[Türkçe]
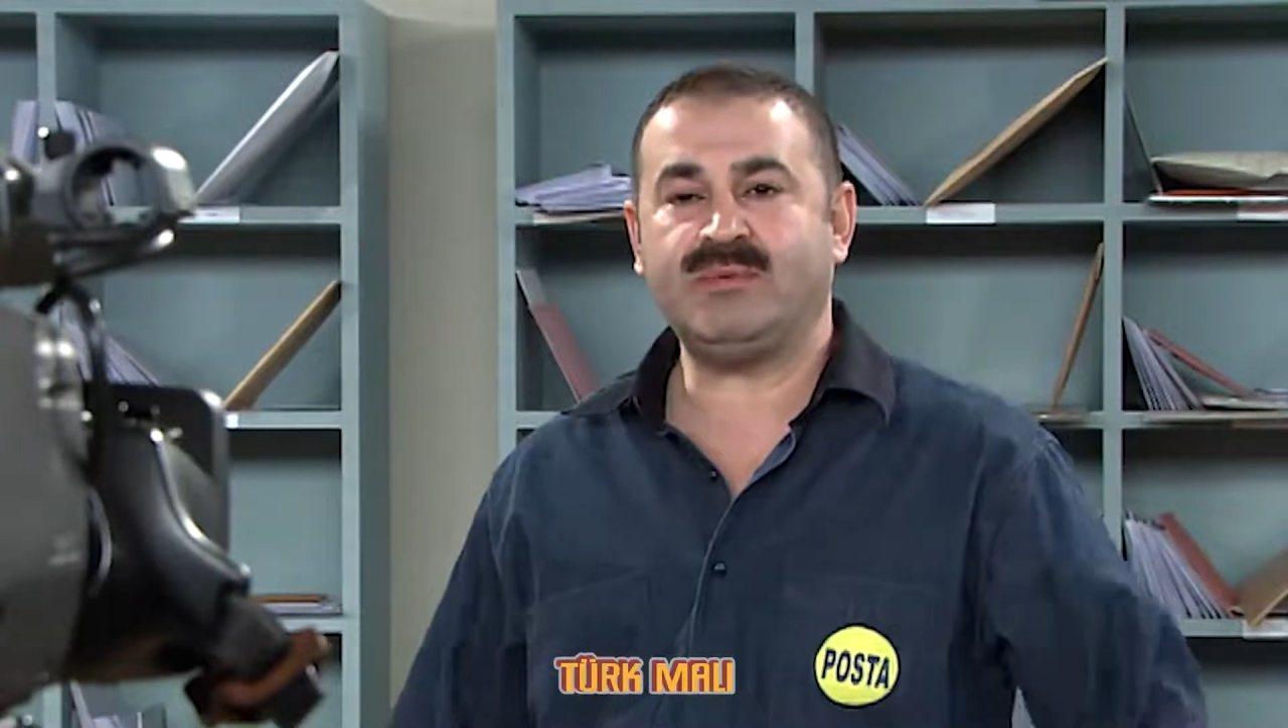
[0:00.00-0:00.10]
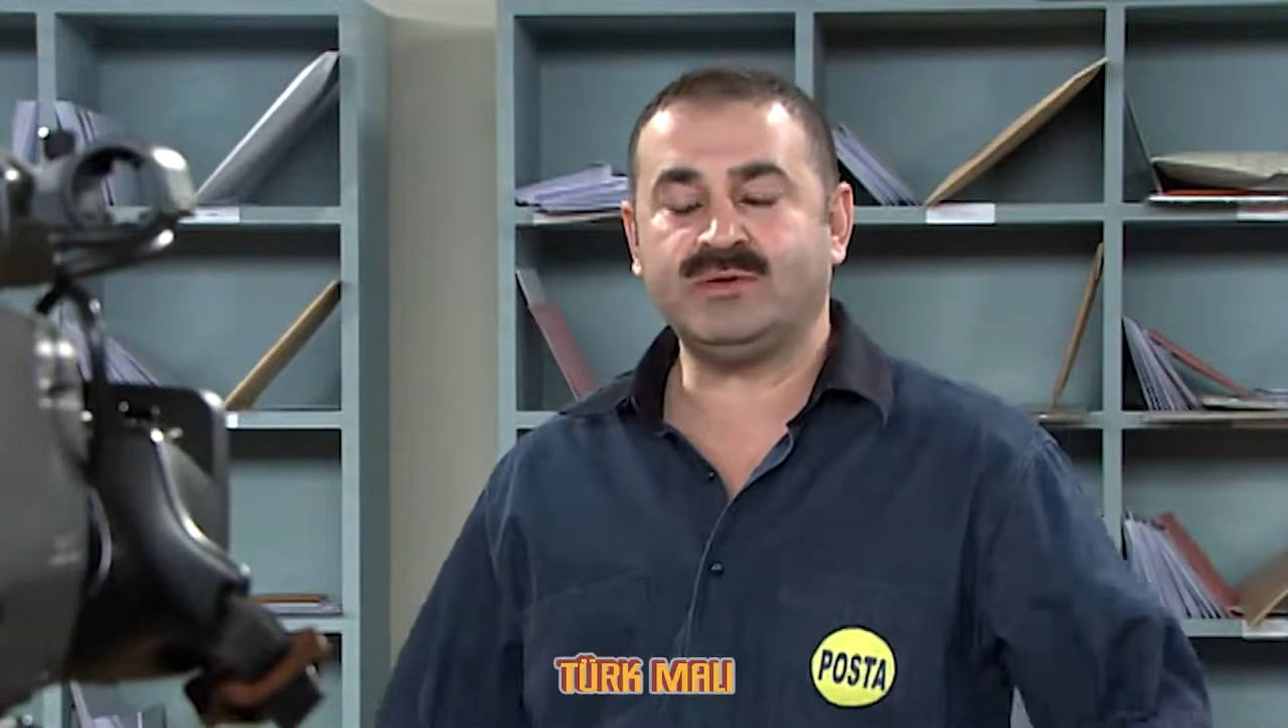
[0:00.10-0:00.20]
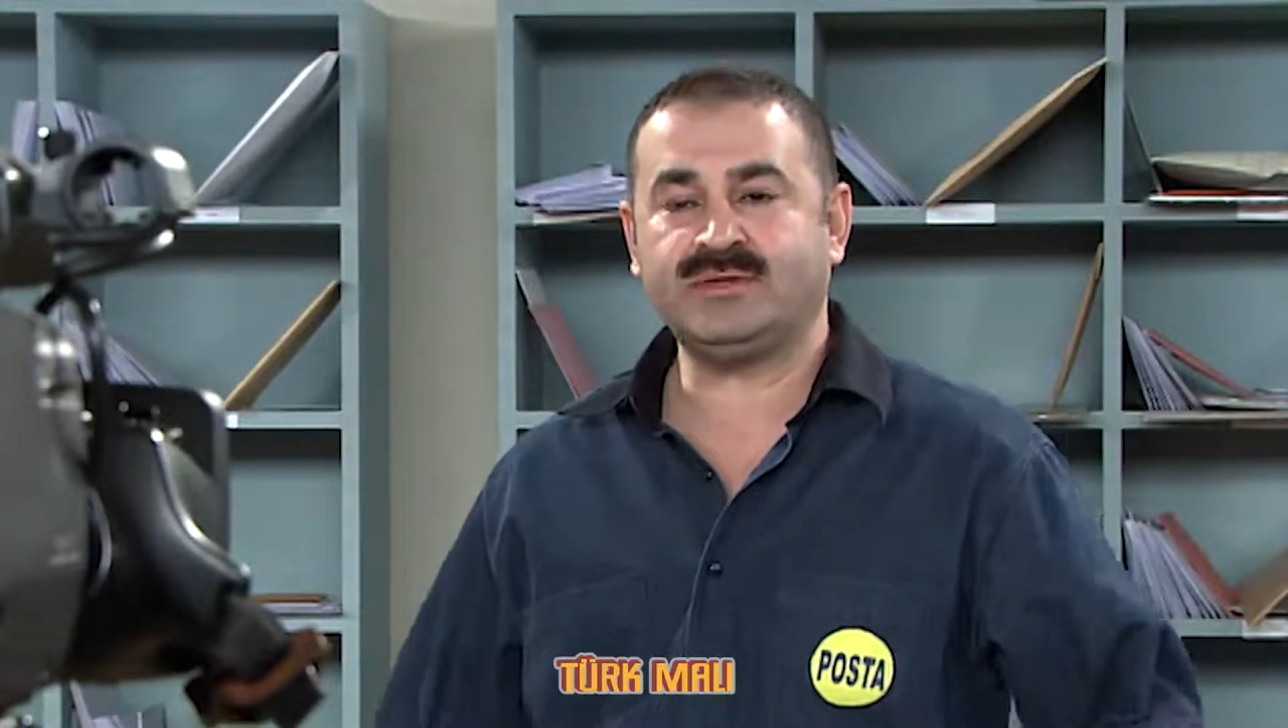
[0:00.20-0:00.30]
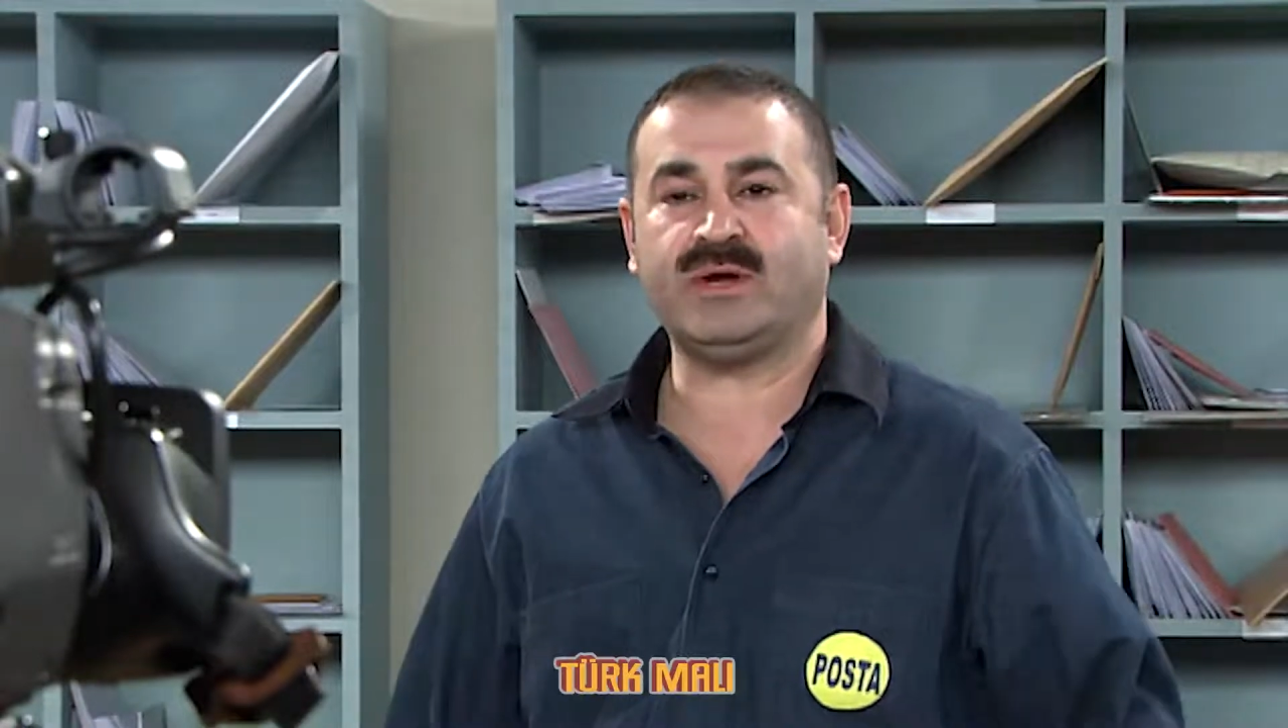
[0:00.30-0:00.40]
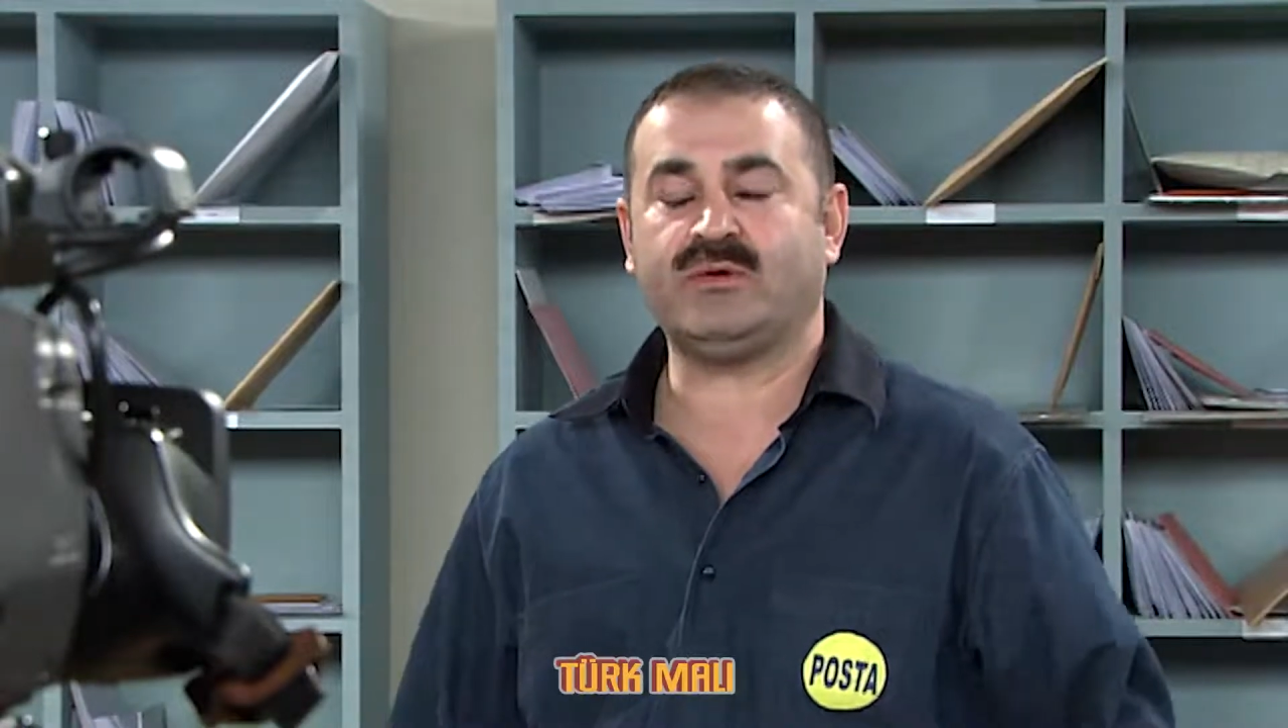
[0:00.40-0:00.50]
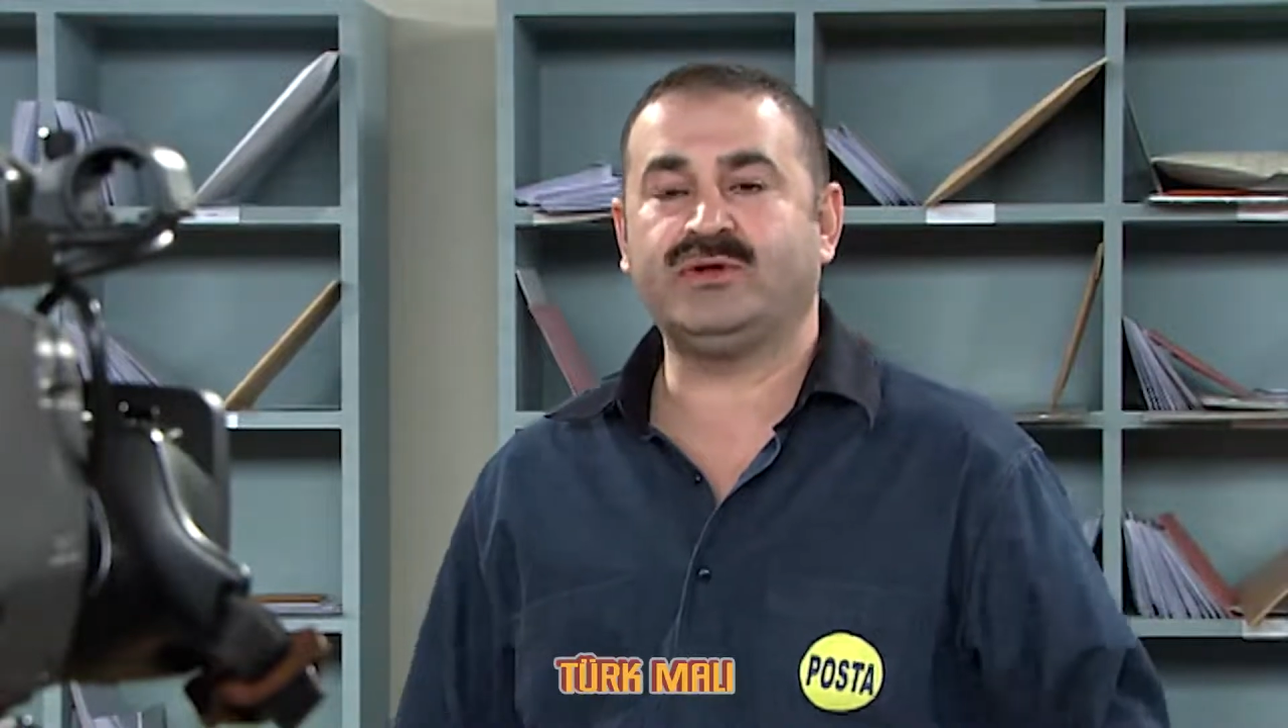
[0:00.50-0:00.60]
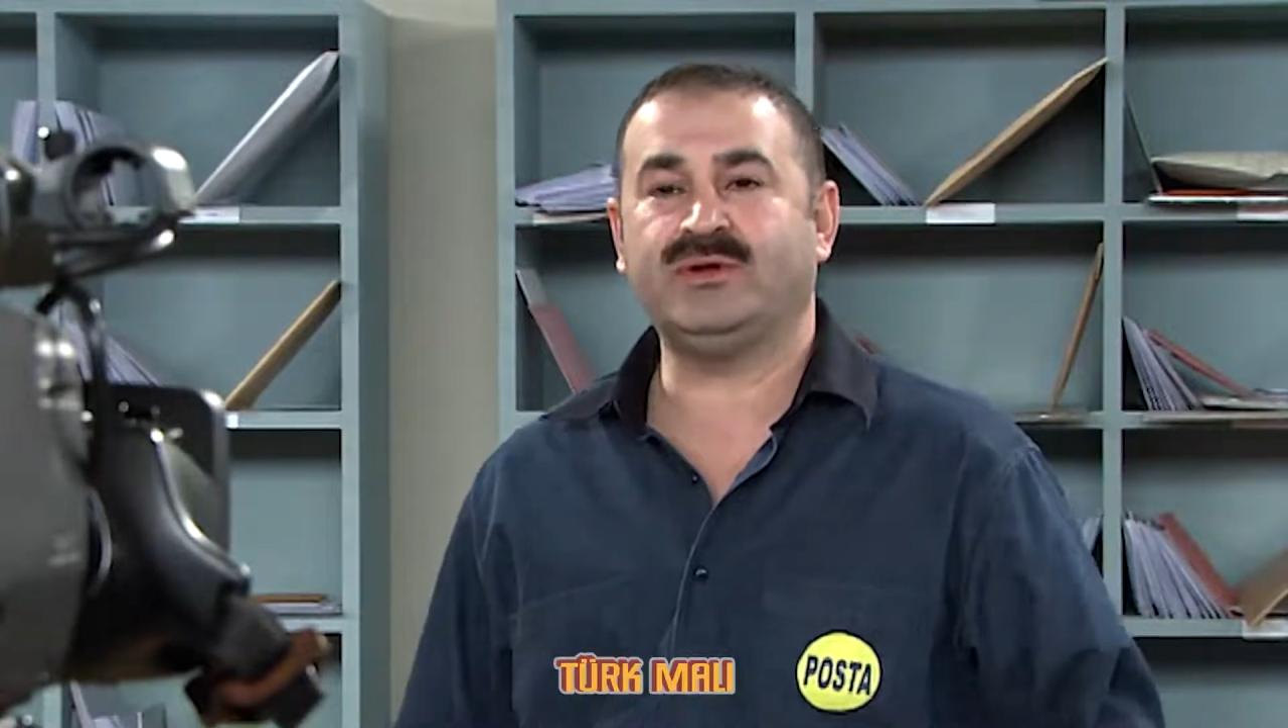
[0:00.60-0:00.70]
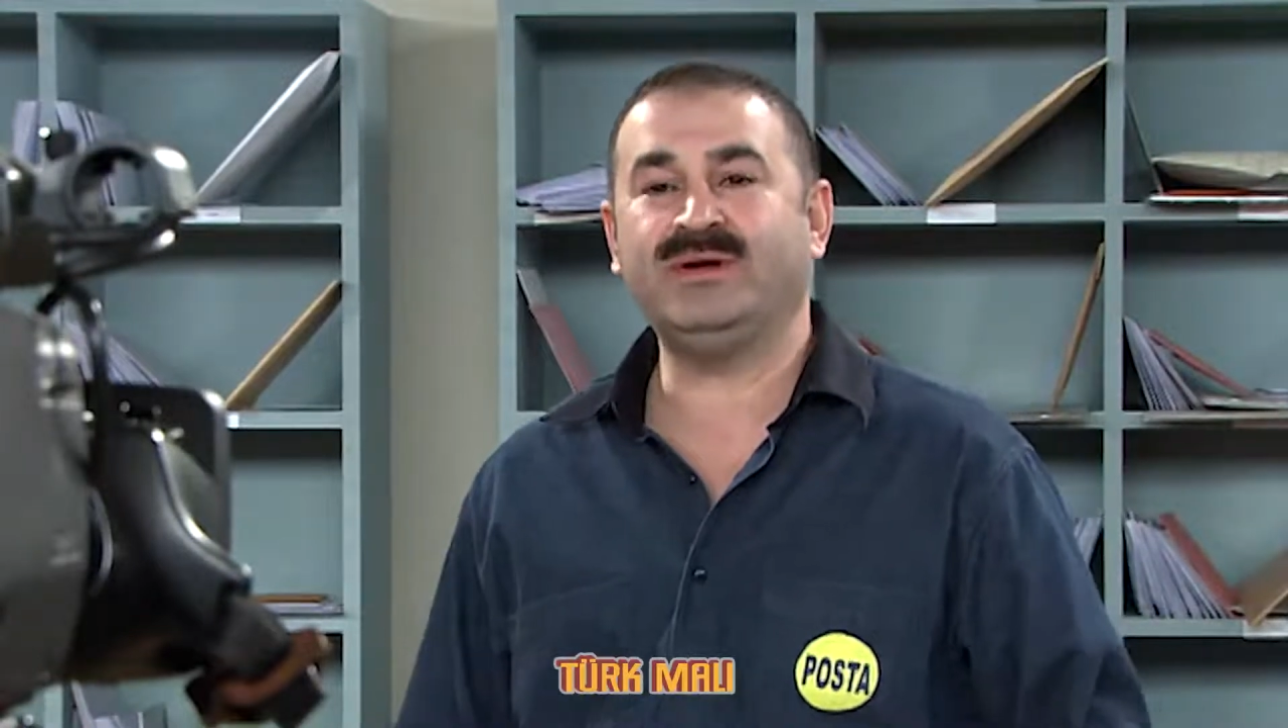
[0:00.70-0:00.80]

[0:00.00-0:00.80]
posta Erman kodu.